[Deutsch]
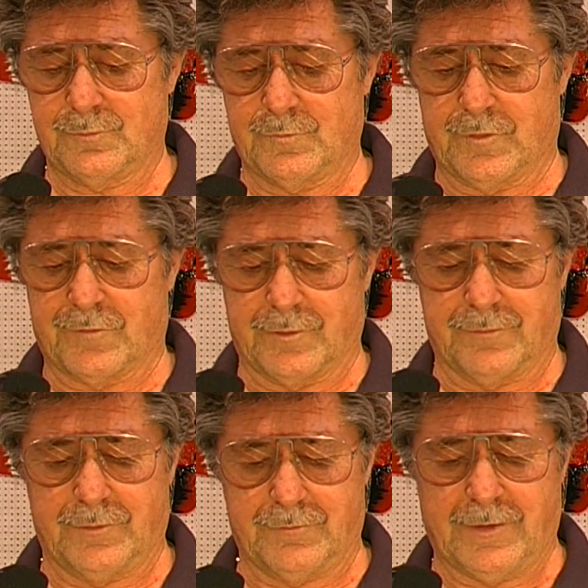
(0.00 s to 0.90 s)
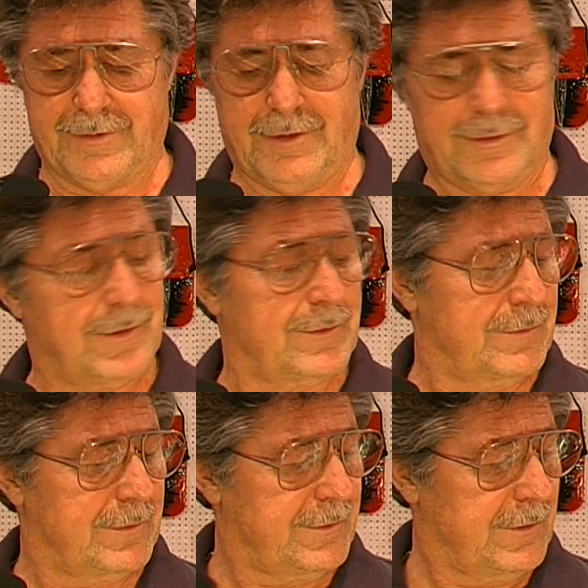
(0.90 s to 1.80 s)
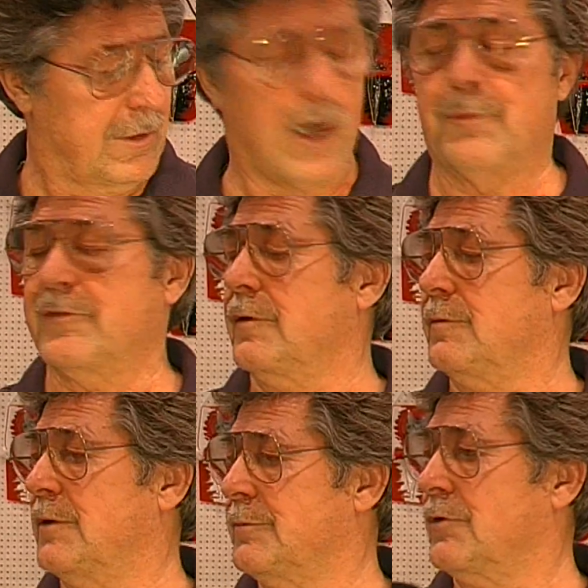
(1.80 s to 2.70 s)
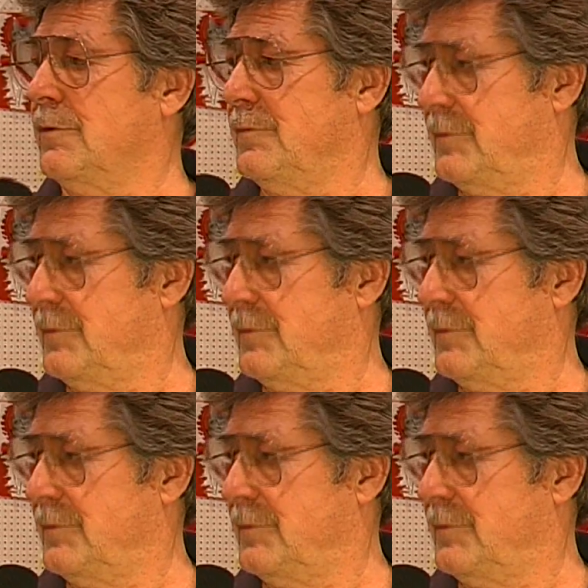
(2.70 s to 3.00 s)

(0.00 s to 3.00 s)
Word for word: wir sehen, wie es weitergeht. Nicht? Ne? Hauptsache, man bekommt